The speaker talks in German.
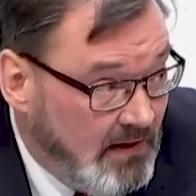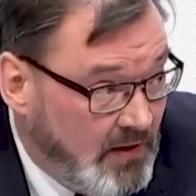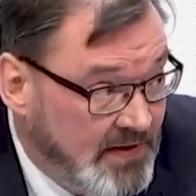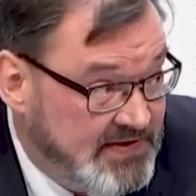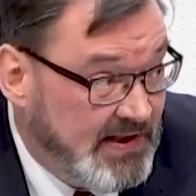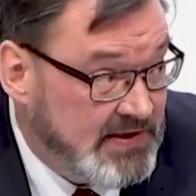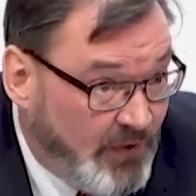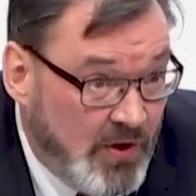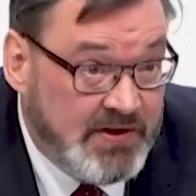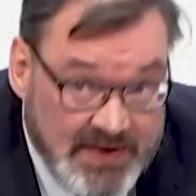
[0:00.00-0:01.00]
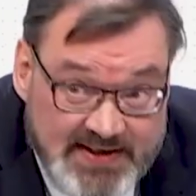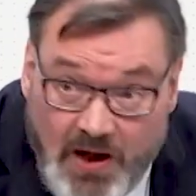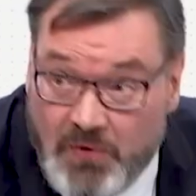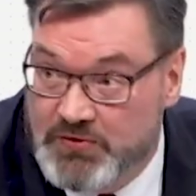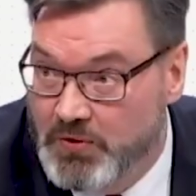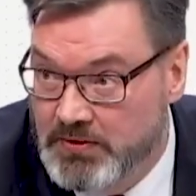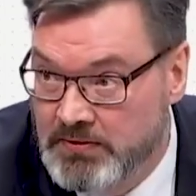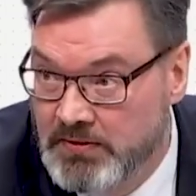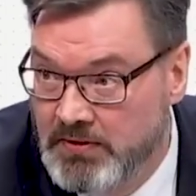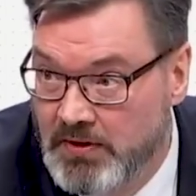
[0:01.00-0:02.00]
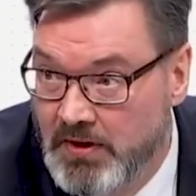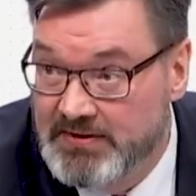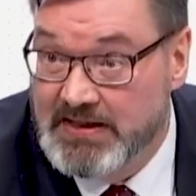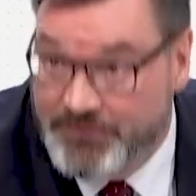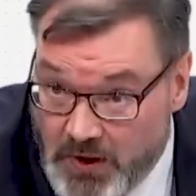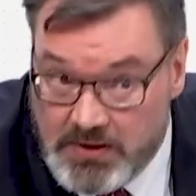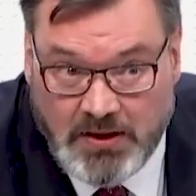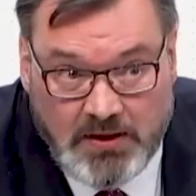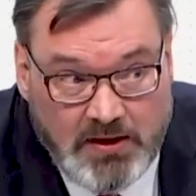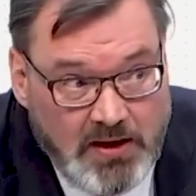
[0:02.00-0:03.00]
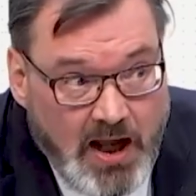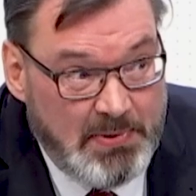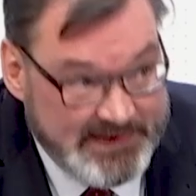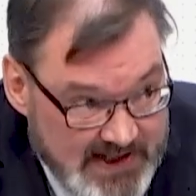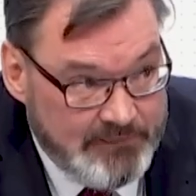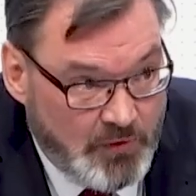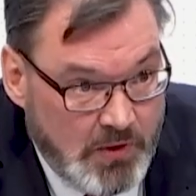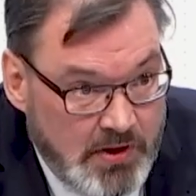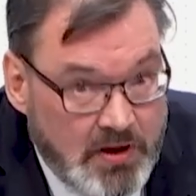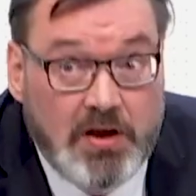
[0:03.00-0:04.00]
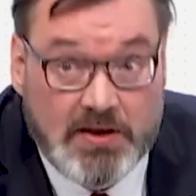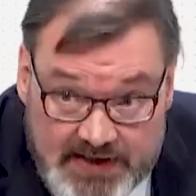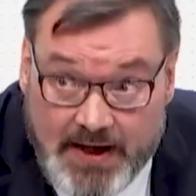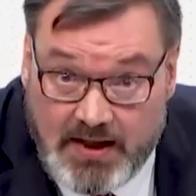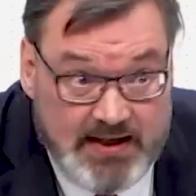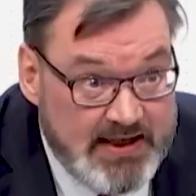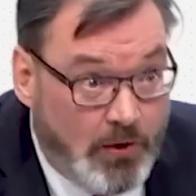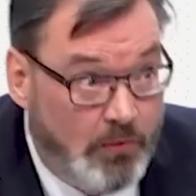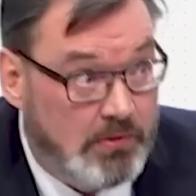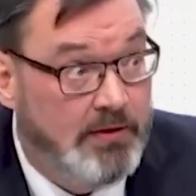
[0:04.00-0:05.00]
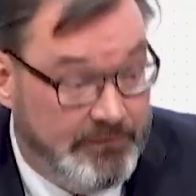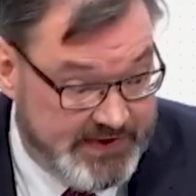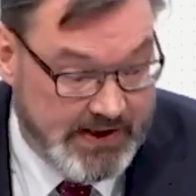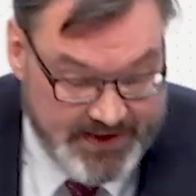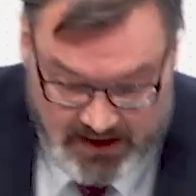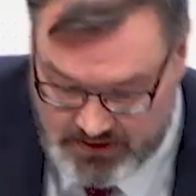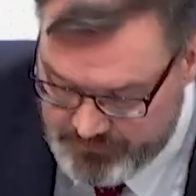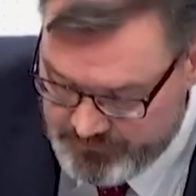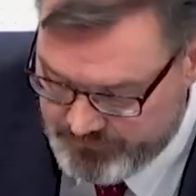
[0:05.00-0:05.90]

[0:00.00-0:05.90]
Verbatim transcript: können sich das Volk nicht aussuchen. Das Volk aber sehr wohl seine Regierung. Vielen Dank.